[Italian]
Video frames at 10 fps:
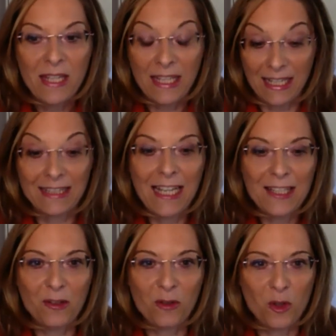in realtà è
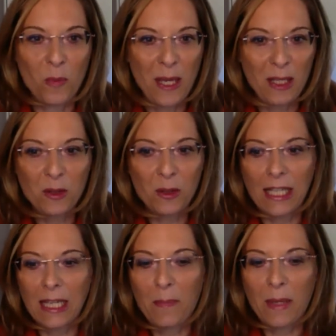stato scoperto che